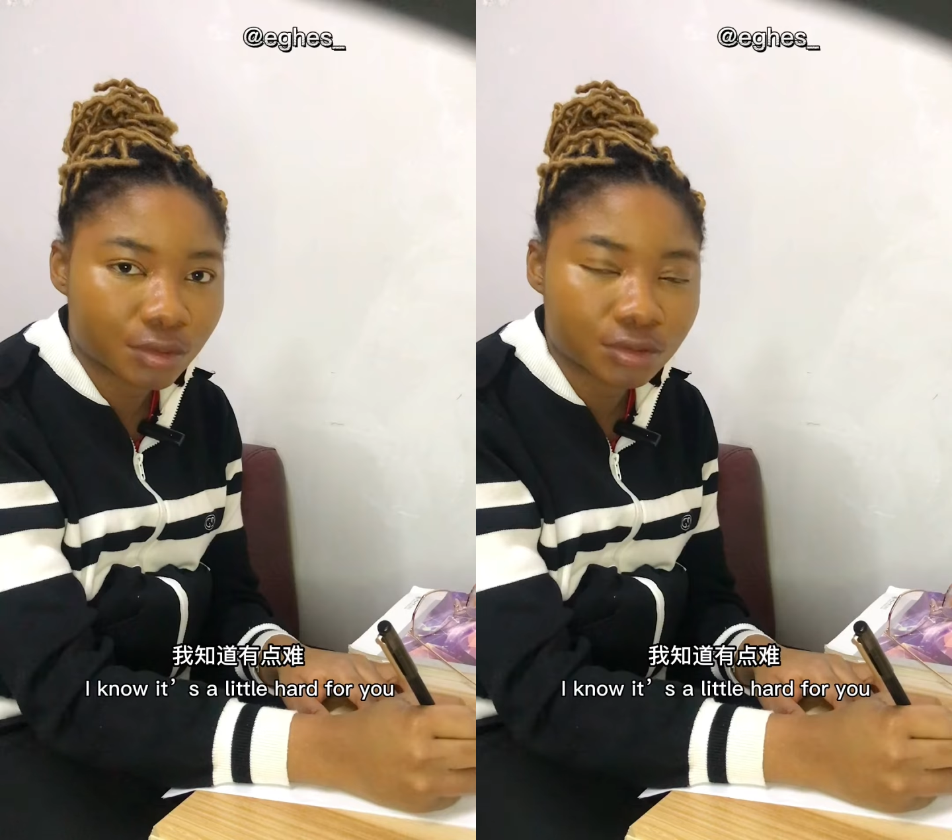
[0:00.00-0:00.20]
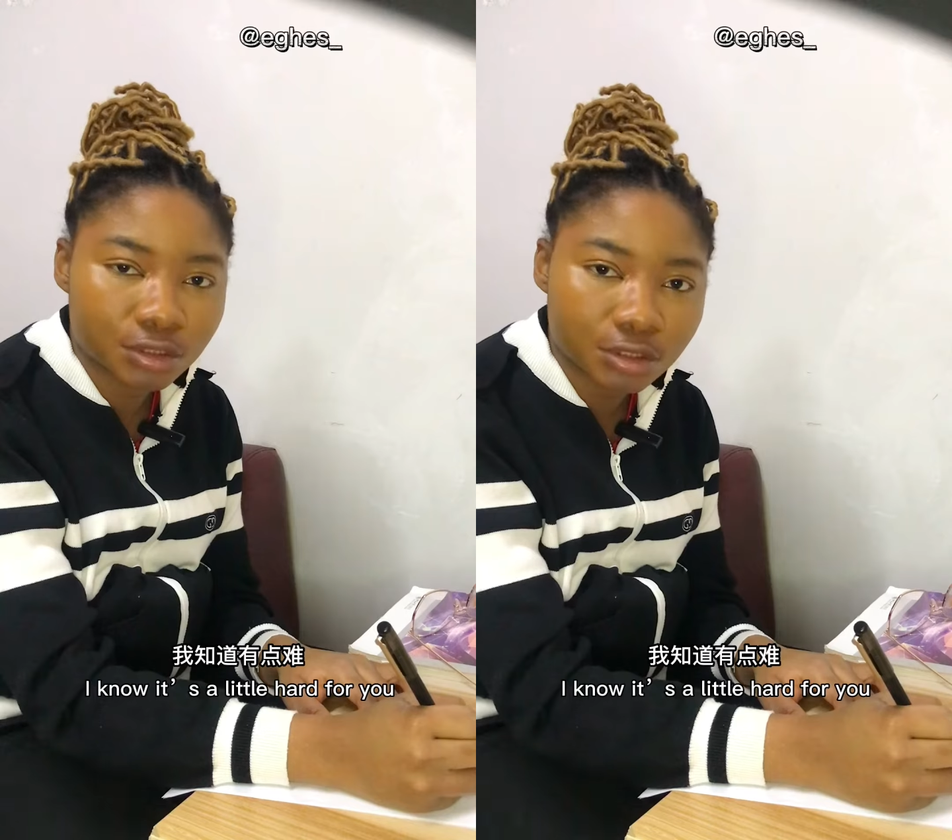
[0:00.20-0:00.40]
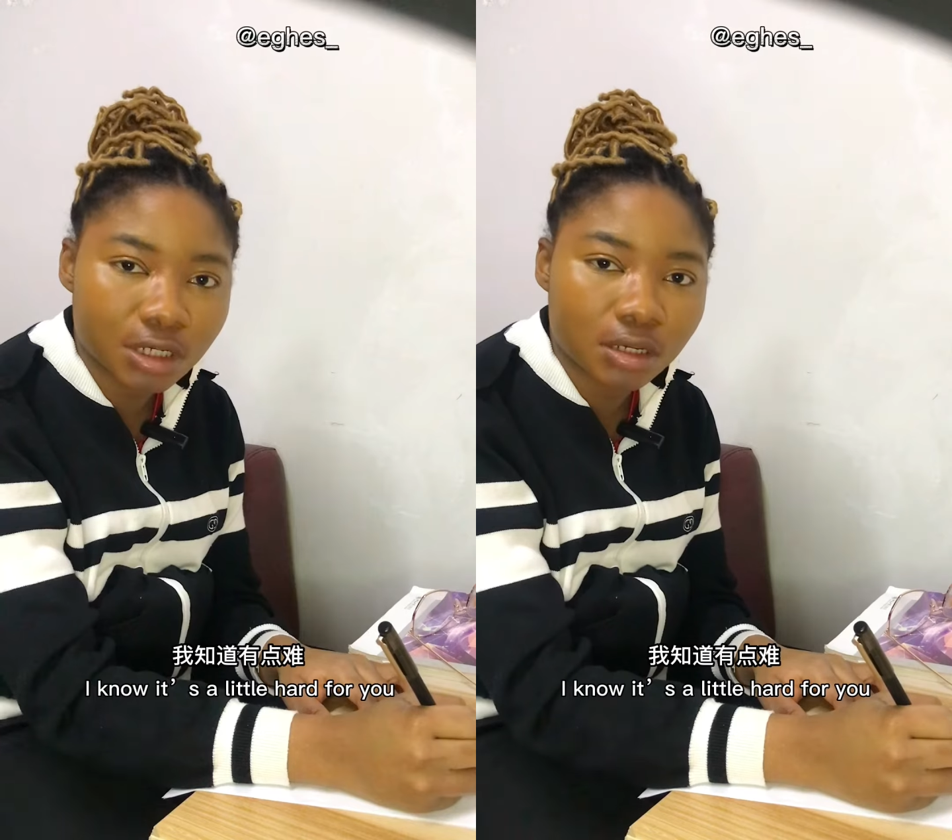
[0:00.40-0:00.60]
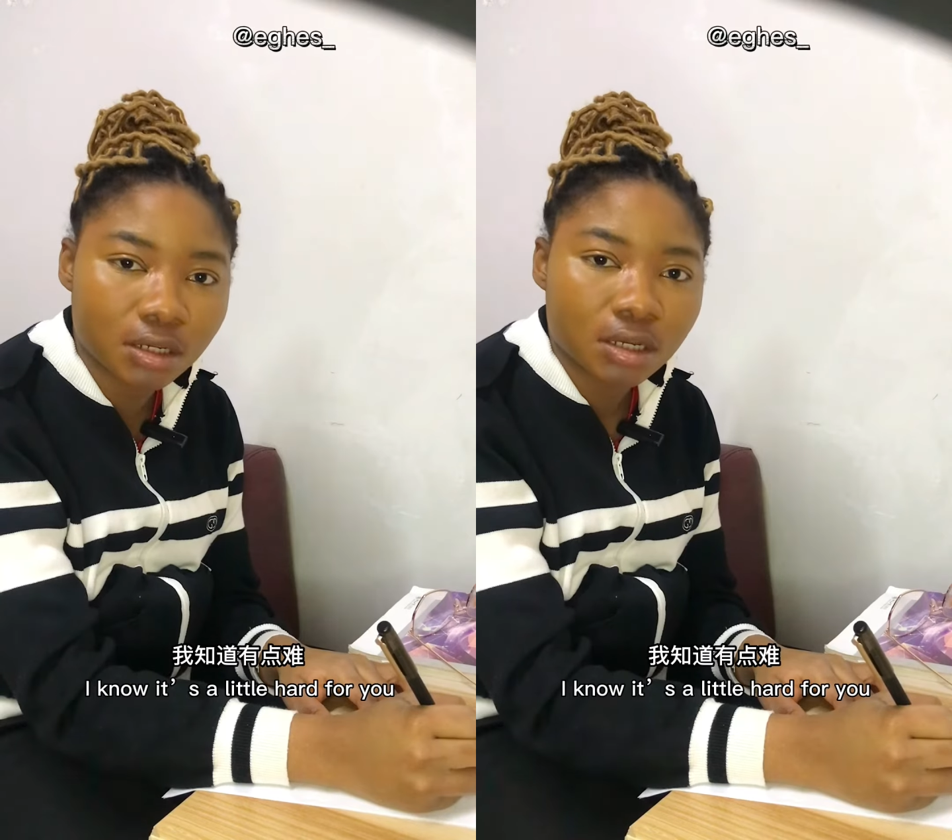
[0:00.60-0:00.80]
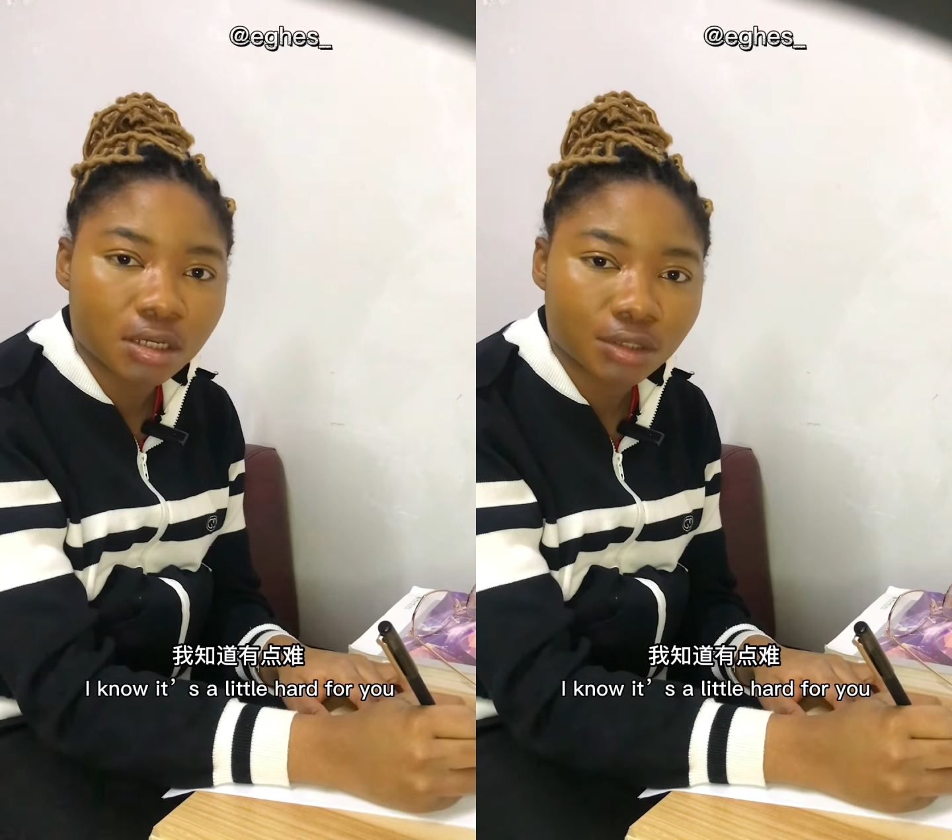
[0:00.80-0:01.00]
我知道
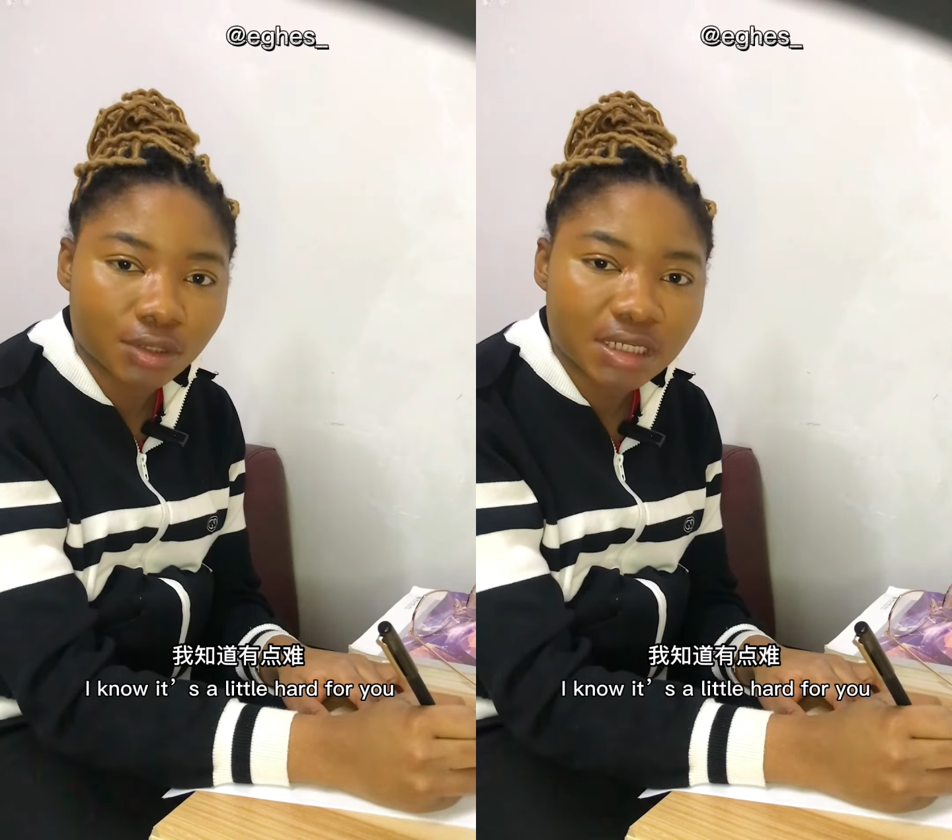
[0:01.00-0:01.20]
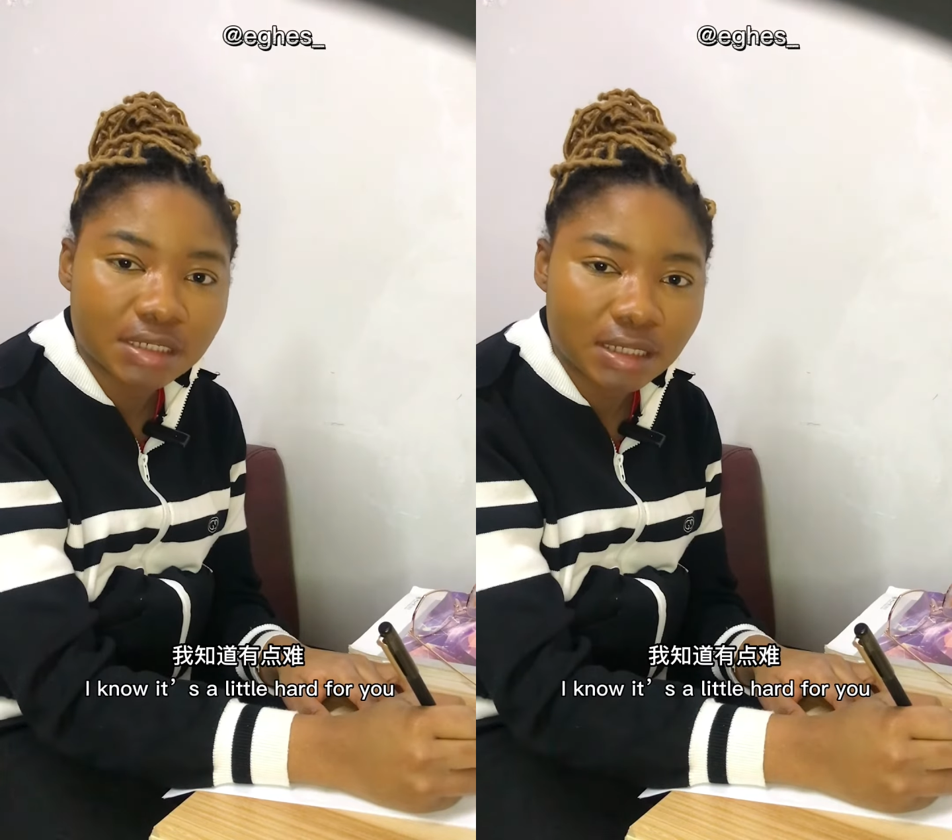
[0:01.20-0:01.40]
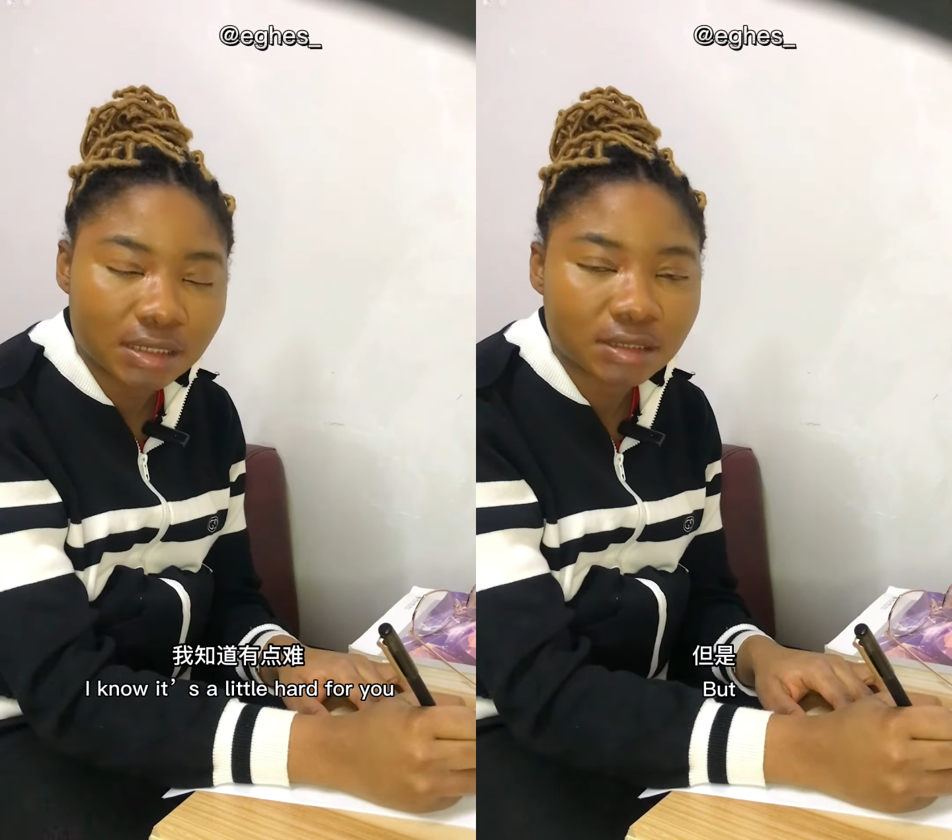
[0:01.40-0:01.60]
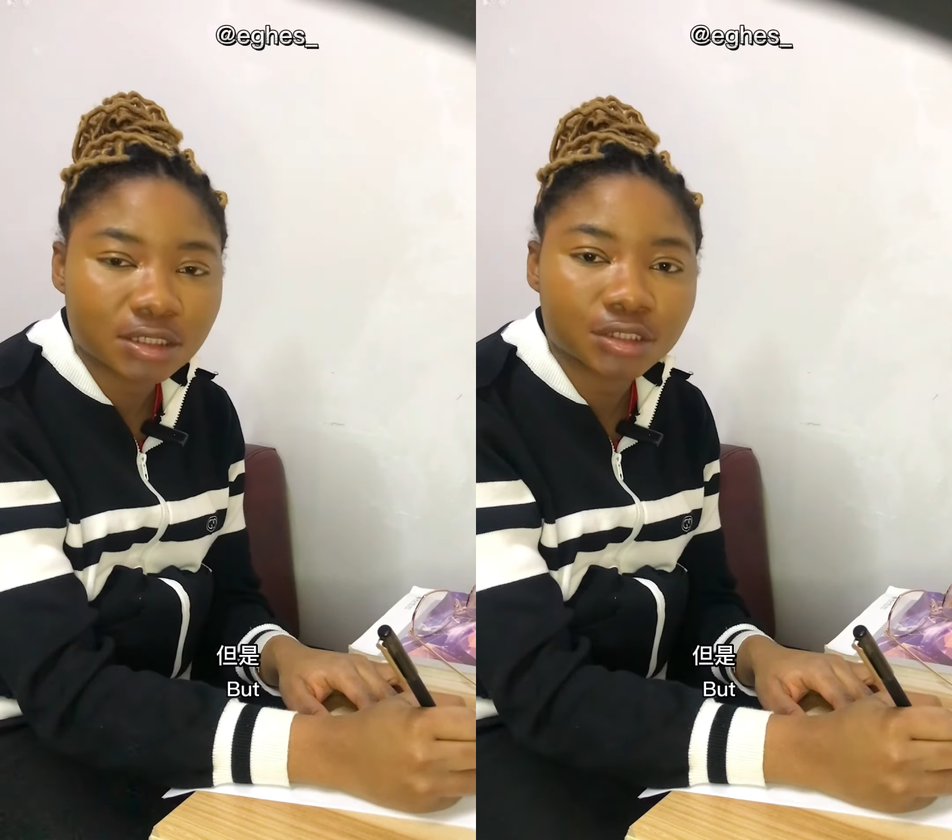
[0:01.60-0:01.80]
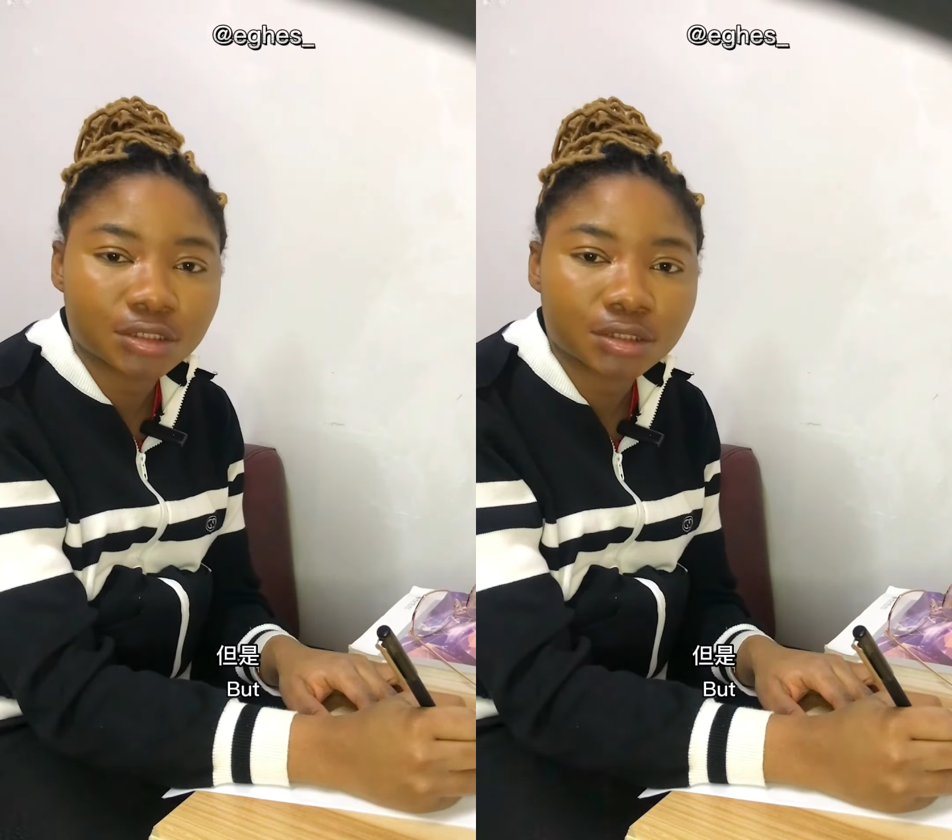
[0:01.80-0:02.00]
有点难，
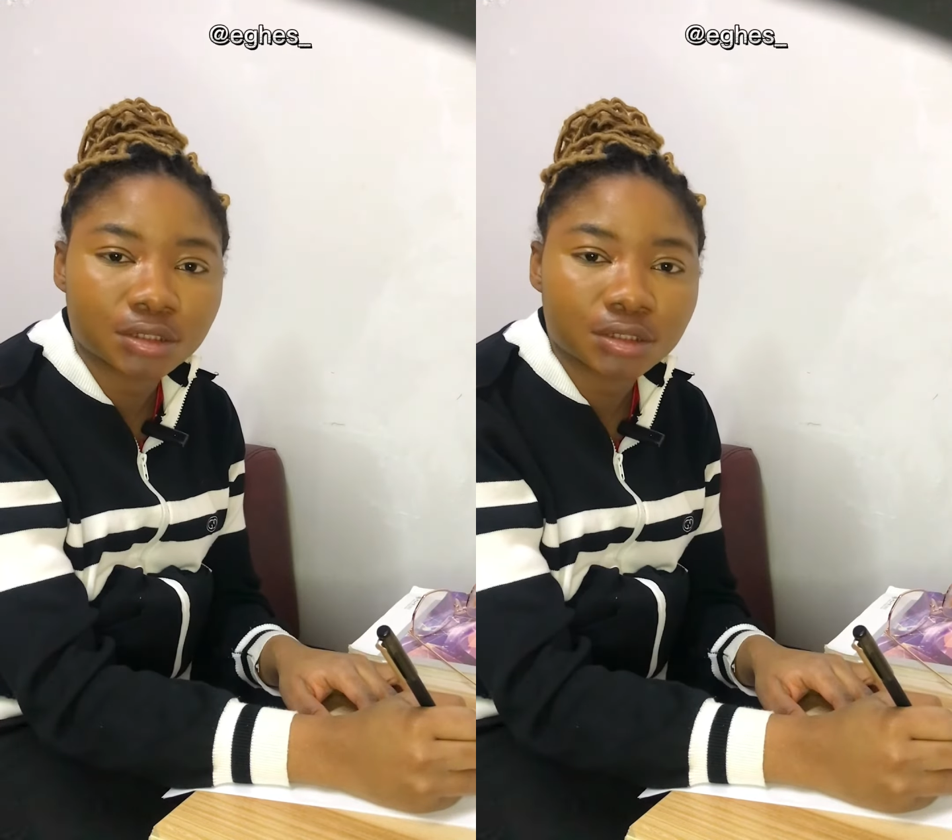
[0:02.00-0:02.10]
但是，